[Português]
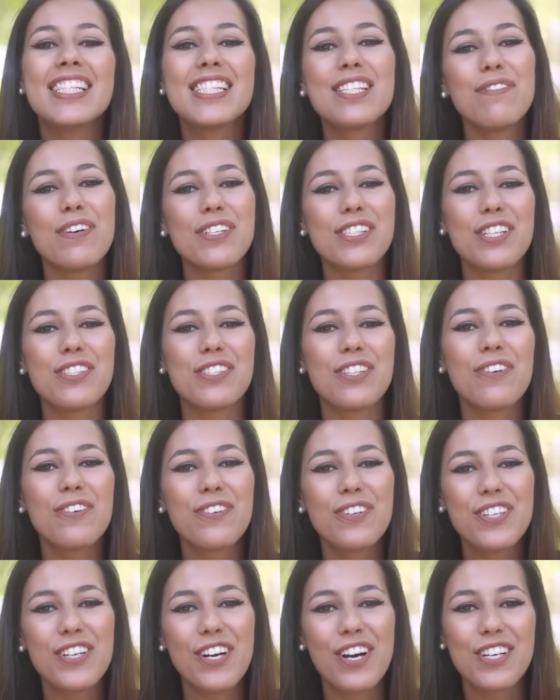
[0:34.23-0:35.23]
Se vocês
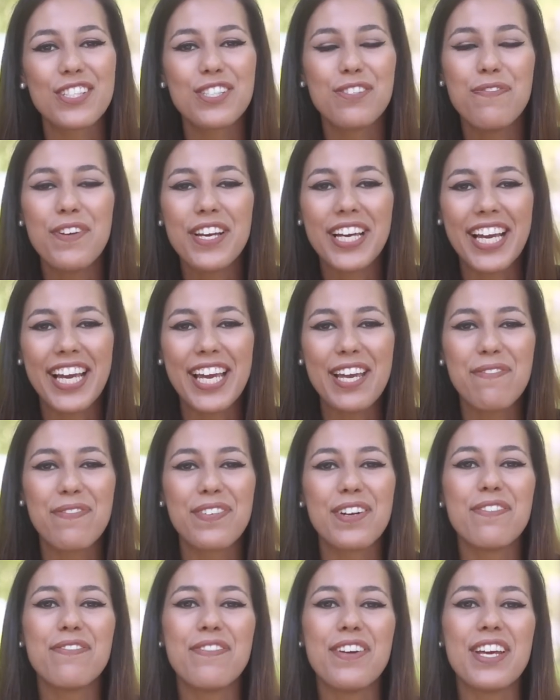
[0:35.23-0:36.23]
estão curiosos, fiquem aí
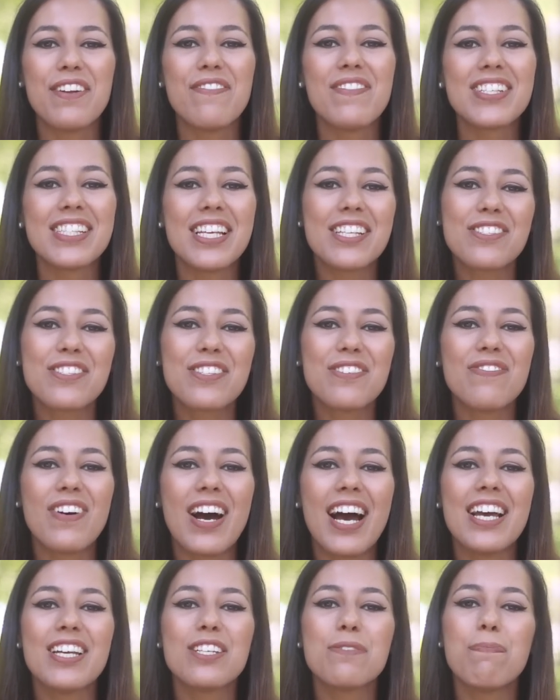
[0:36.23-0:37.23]
para ver, mas antes de
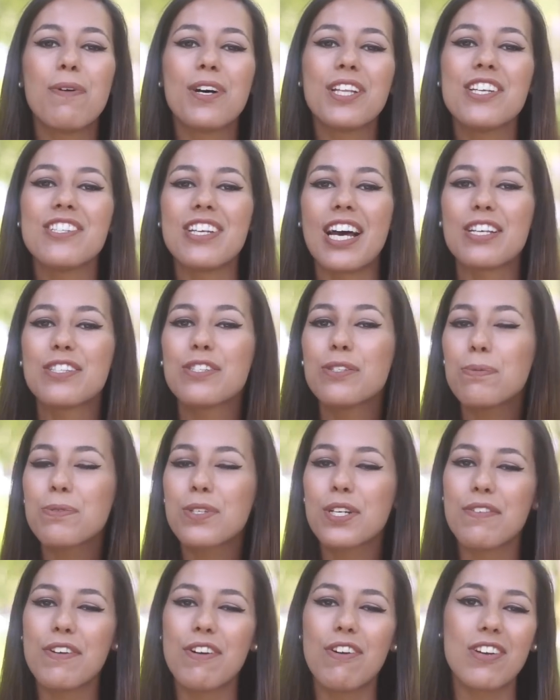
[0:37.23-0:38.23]
mais, podem já
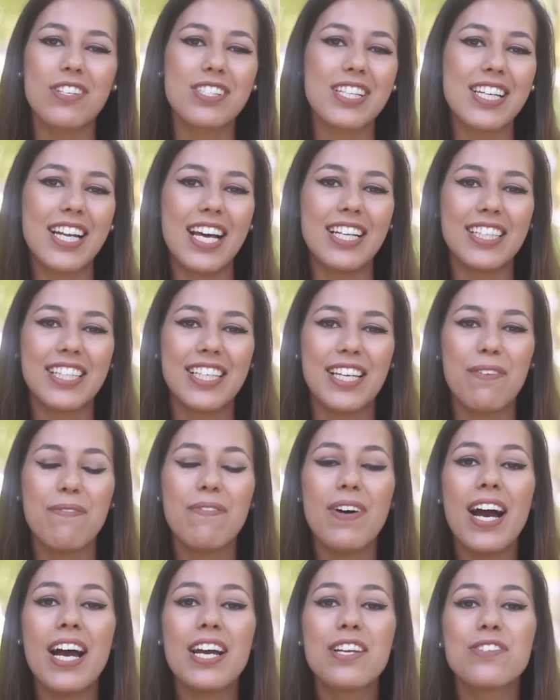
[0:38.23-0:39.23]
subscrever o nosso canal aqui em
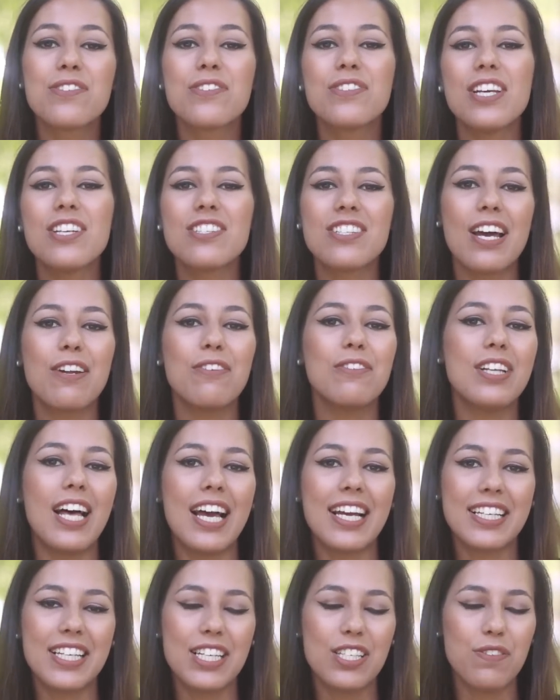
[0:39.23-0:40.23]
baixo, deixar um
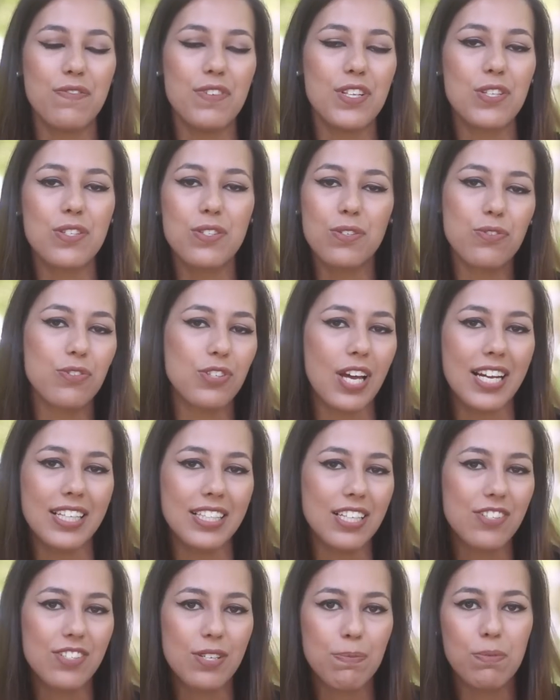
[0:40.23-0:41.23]
like neste vídeo se gostarem
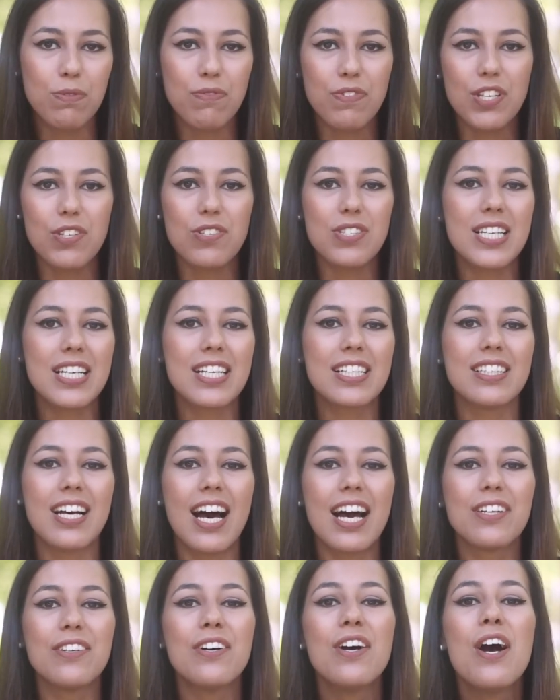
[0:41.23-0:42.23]
deste tipo de vídeos e,
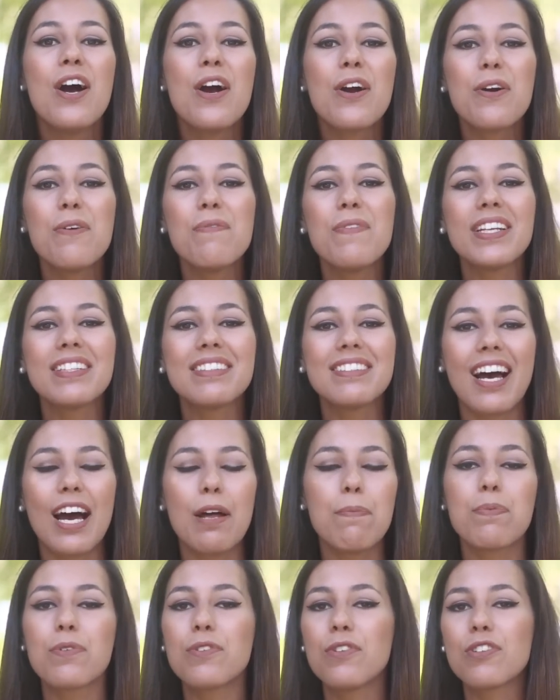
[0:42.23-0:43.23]
claro,
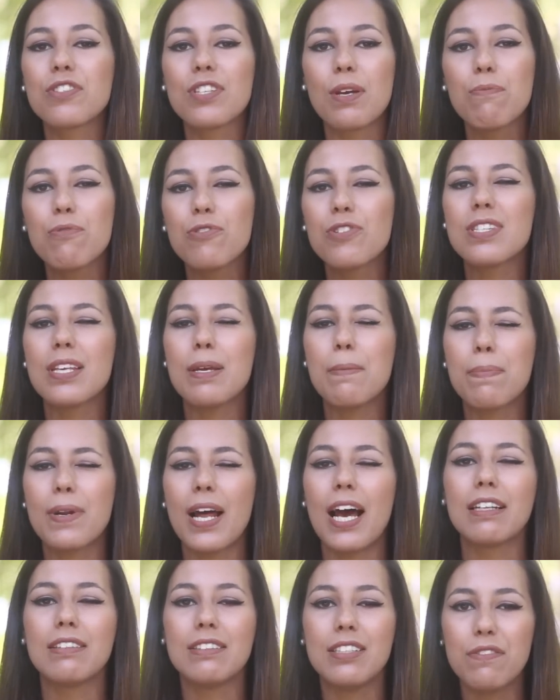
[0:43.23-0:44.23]
comentar, porque nós estamos sempre
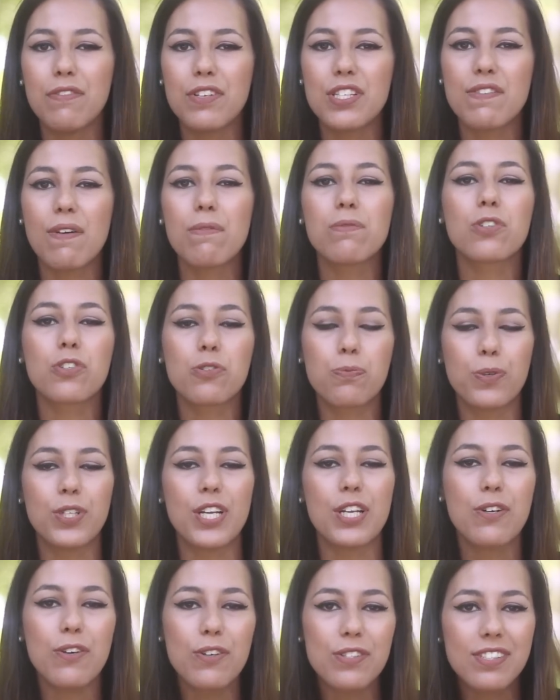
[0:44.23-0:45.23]
ativas e vamos
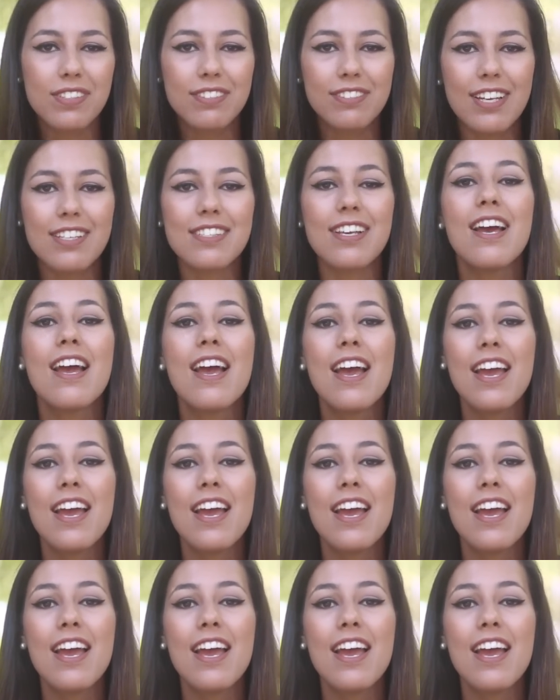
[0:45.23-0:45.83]
responder com certeza.